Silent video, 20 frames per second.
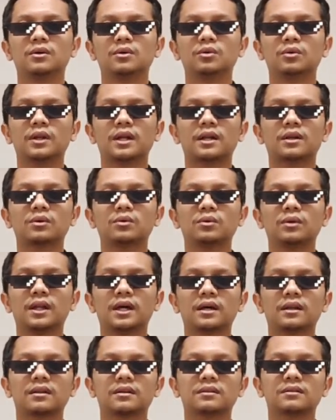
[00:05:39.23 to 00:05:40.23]

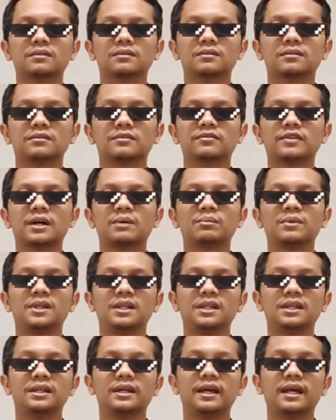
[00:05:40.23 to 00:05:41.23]
ular-ular
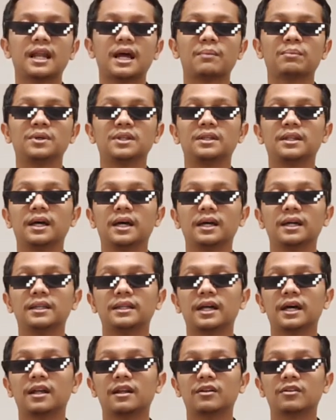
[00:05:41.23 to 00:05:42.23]
famili Elapidae
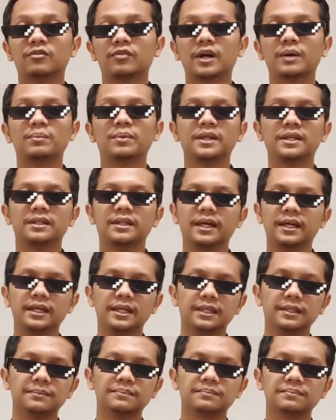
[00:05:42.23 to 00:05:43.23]
dan
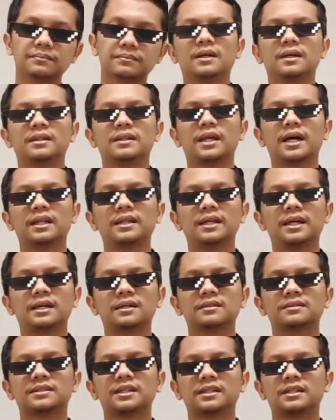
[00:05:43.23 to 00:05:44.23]
Viperidae. Dan
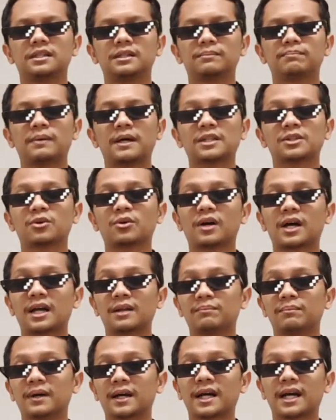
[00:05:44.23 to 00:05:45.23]
yang jadi
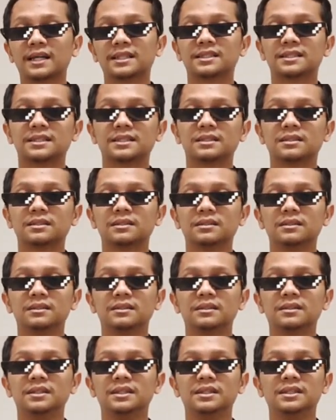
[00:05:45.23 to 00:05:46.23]
patokan bekas
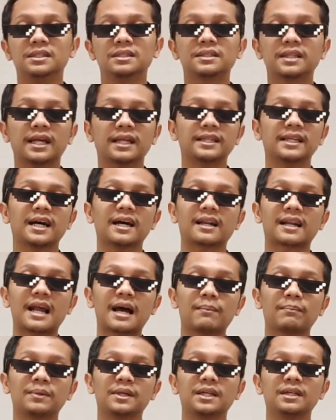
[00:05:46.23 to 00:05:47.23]
gigitan yang
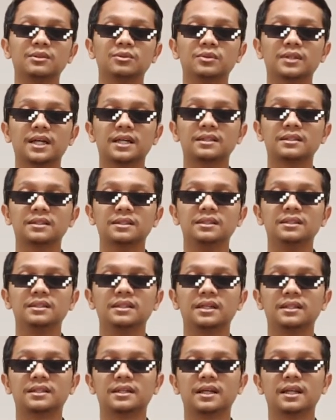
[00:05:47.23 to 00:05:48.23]
rapi itu tadi
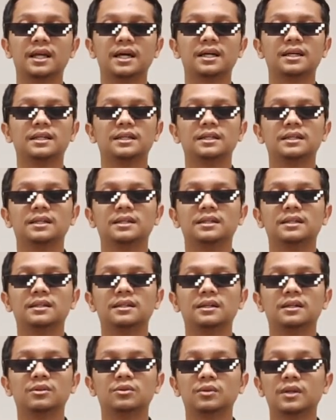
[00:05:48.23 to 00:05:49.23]
adalah
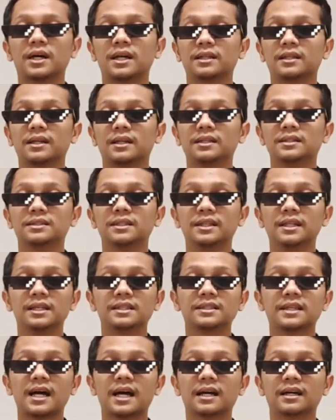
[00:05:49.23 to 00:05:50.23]
uh, ular dari
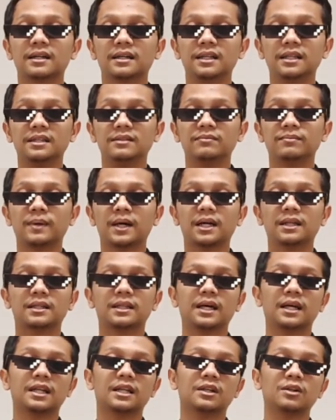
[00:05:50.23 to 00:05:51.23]
jenis Aglipa
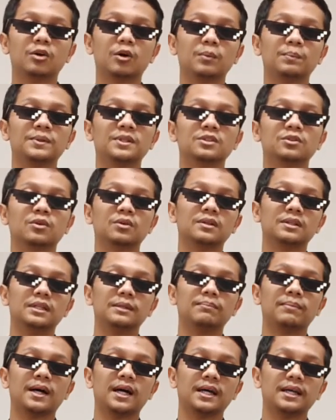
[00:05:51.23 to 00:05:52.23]
dan
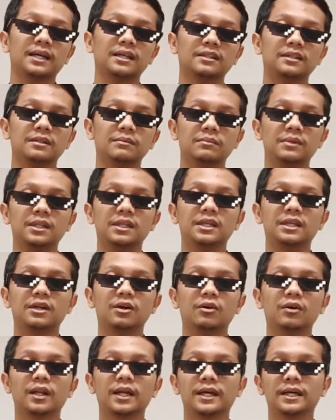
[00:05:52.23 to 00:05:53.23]
Opistoglipa yang dimiliki
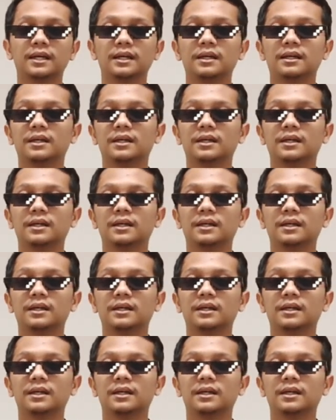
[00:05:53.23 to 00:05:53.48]
oleh